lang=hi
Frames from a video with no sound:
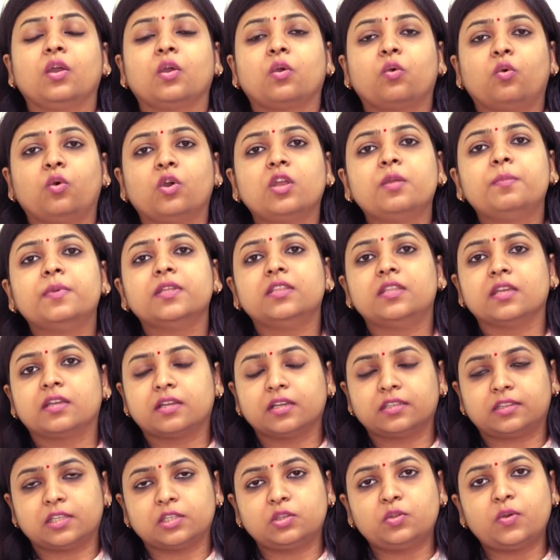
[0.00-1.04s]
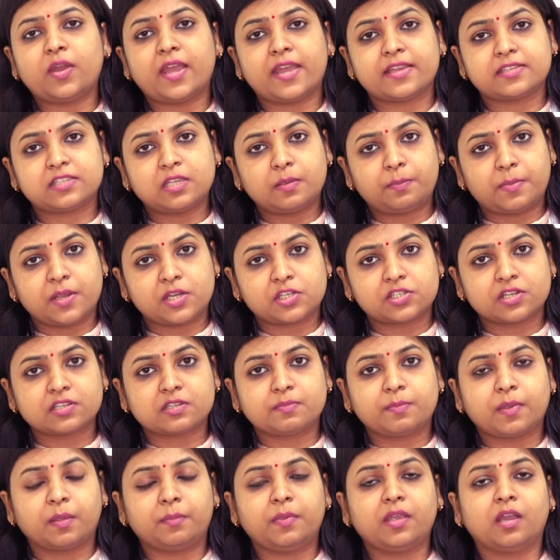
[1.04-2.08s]
कोई भी दिक्कत है तो ऐसे
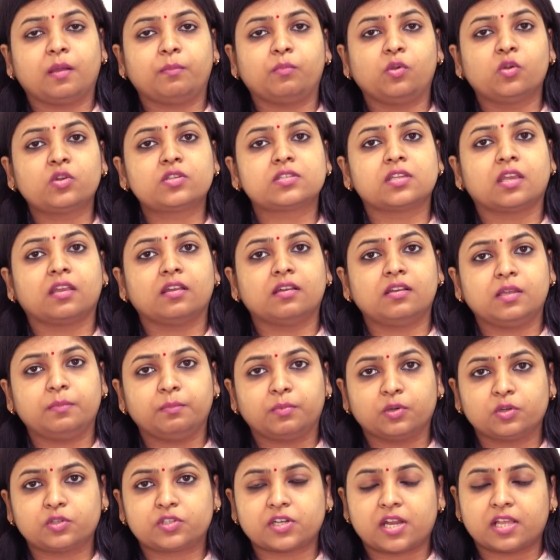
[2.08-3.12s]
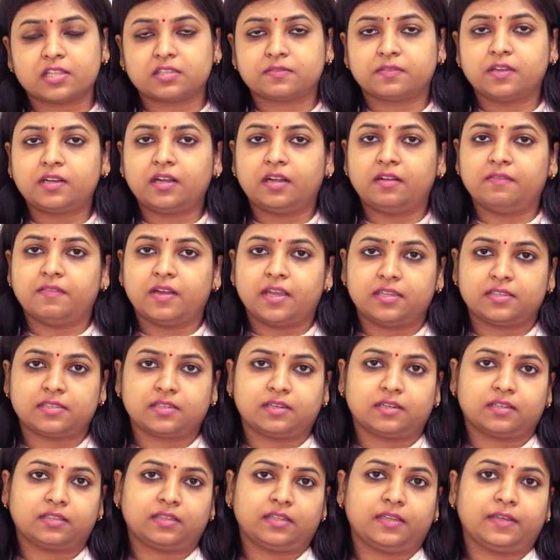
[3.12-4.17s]
पेशेंट्स में भी हम लोग सिंगल इम्ब्रो ट्रांसफ़र एडवाइस
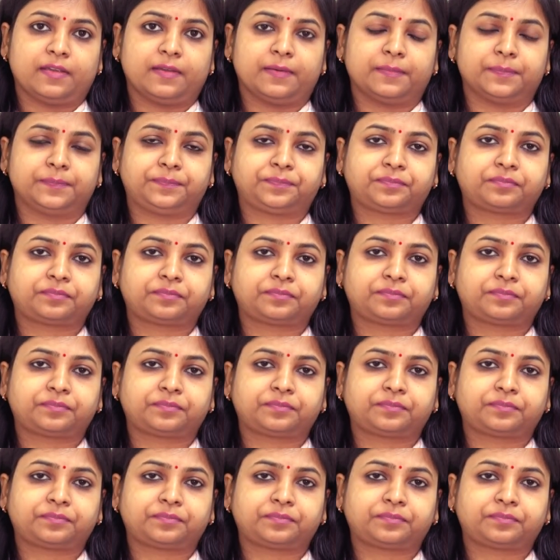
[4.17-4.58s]
करते हैं